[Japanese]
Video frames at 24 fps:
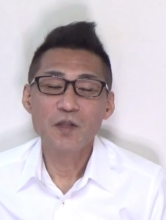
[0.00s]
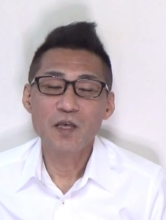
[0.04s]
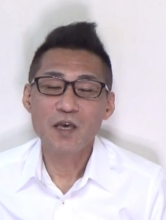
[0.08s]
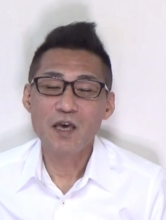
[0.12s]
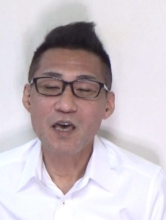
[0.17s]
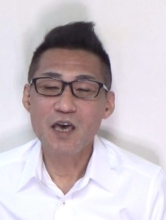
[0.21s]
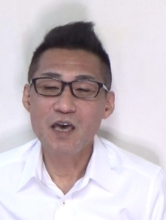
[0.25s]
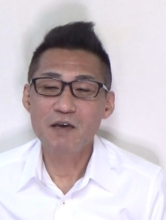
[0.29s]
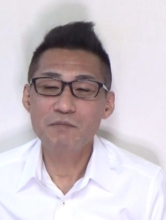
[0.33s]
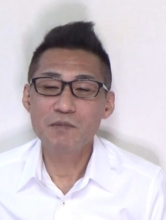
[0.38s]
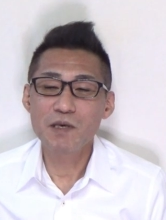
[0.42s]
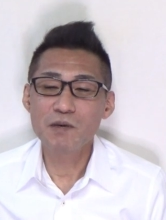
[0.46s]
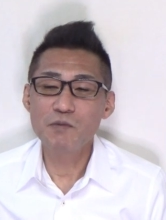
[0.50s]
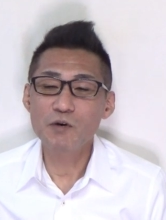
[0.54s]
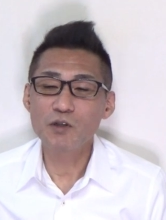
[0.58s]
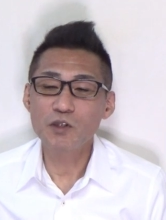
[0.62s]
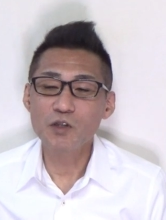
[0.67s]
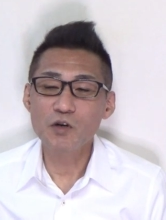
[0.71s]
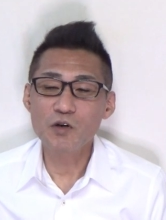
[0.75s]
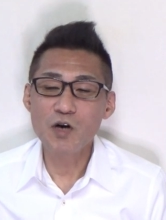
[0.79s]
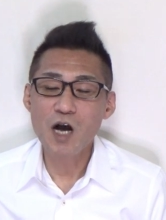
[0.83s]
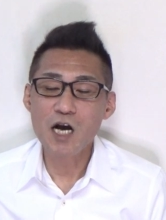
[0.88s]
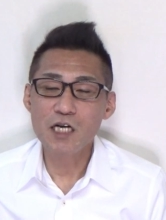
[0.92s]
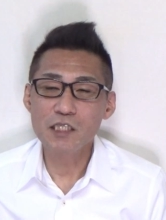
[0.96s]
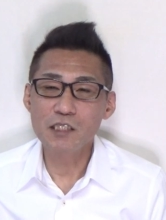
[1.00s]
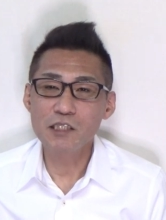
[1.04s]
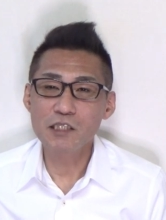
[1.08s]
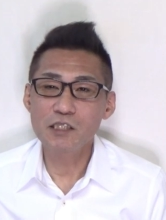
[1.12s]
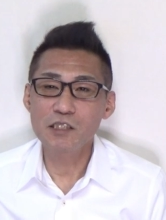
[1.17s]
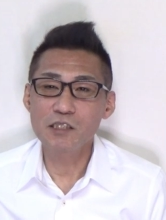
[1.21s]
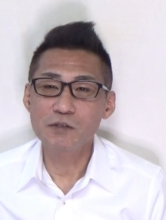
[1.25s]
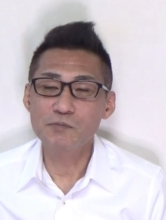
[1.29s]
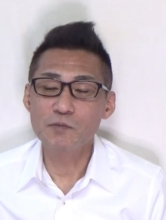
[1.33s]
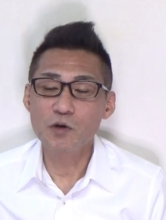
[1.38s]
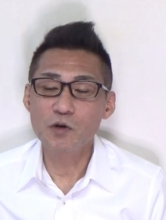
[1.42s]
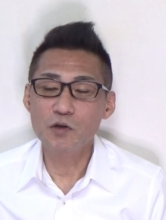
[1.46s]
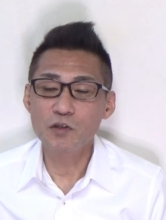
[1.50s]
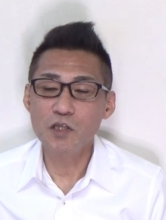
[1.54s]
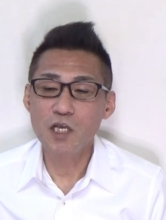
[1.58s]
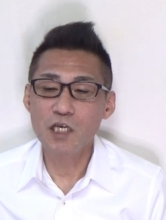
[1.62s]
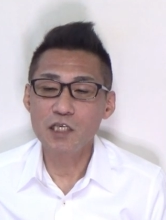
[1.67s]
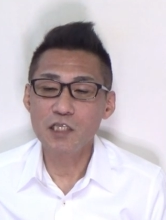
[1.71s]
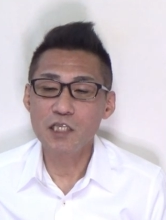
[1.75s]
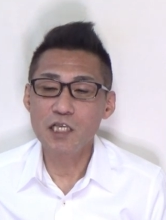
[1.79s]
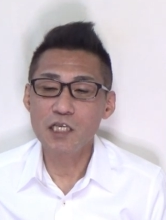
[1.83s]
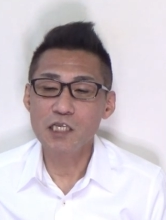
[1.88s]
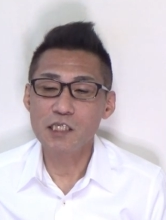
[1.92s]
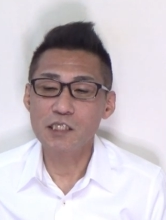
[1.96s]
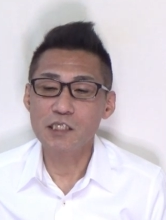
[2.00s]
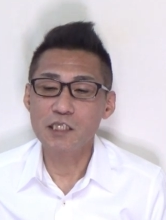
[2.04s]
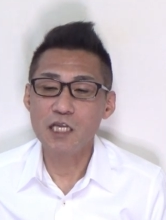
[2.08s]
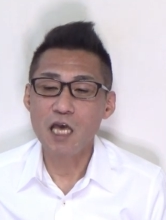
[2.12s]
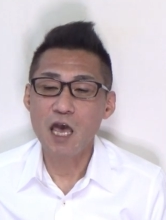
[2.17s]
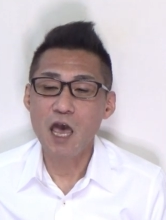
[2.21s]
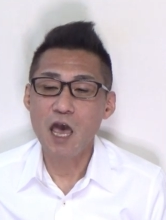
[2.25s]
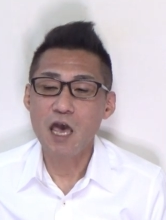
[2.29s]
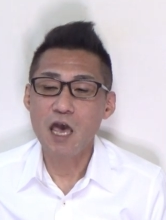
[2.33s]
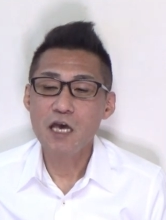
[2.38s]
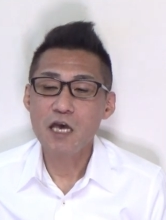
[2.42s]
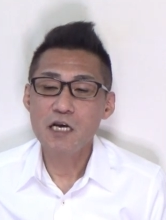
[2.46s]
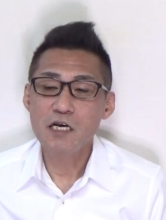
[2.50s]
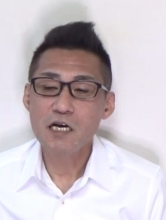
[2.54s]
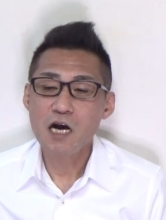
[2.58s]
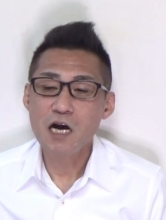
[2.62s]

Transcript: えー、身元隠す目的でですね、